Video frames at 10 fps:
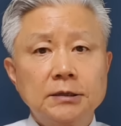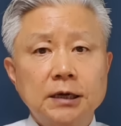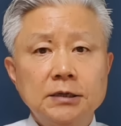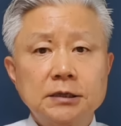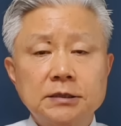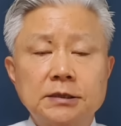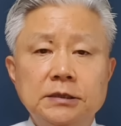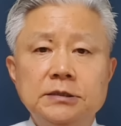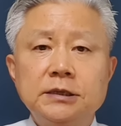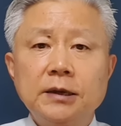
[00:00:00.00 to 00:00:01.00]
자, 그래서
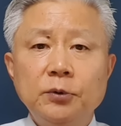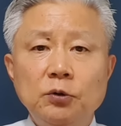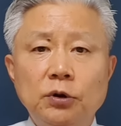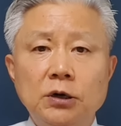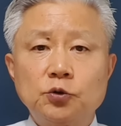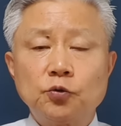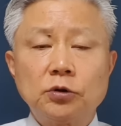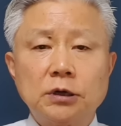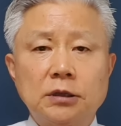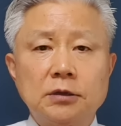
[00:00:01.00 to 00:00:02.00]
이재명과
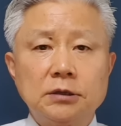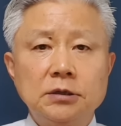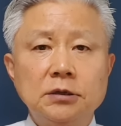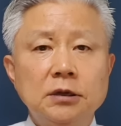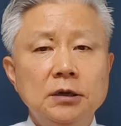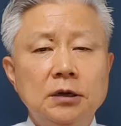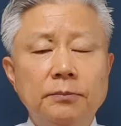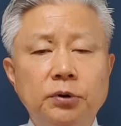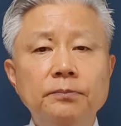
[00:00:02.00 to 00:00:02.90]
조국 같은 이런 어,